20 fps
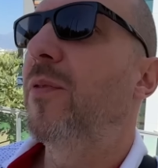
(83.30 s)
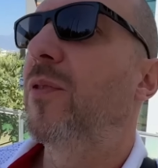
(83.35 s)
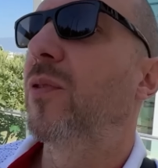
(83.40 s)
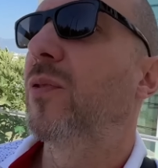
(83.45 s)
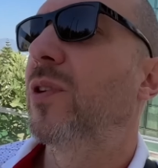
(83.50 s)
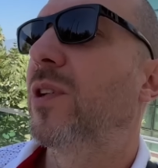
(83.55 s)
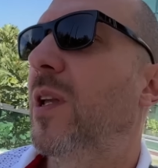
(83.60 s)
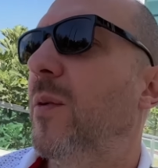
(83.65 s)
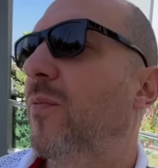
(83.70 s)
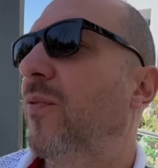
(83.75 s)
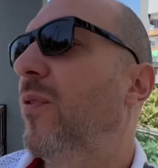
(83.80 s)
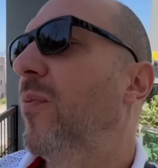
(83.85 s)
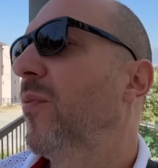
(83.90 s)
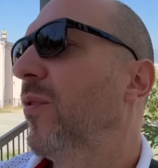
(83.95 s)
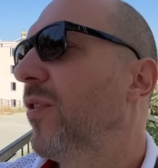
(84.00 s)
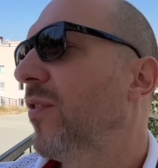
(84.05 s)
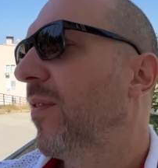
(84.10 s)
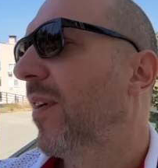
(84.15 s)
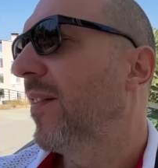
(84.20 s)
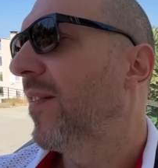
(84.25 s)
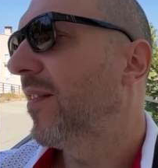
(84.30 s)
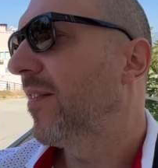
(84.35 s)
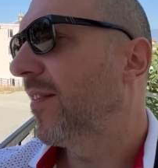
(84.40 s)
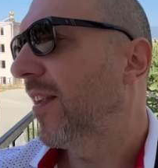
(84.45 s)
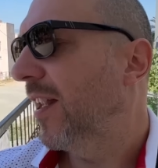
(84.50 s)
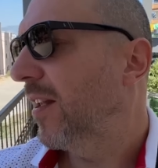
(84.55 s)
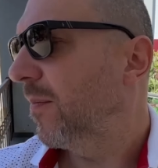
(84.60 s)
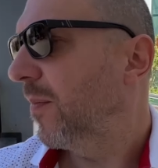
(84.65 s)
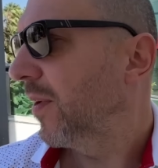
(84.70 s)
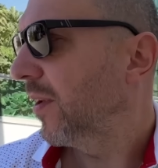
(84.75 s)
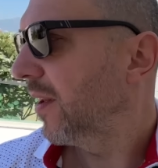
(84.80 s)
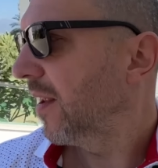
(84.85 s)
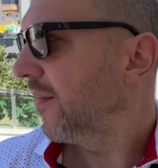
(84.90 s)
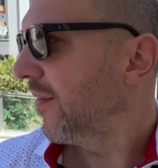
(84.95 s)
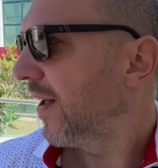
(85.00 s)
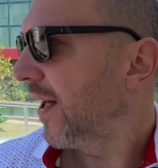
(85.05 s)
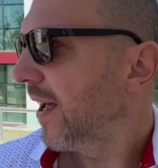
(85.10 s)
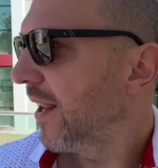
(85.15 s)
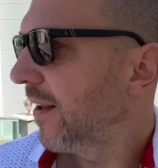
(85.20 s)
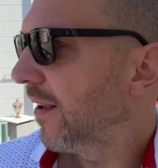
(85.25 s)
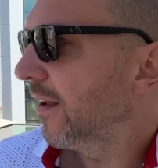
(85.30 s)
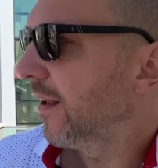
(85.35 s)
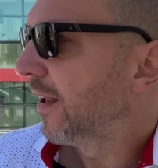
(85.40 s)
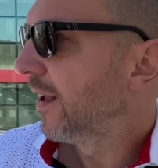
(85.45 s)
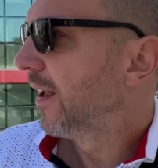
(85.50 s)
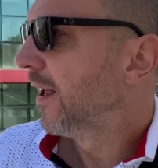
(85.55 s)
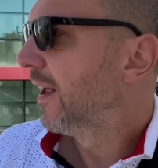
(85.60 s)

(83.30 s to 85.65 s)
so, ich glaube, 25 Cent mittlerweile.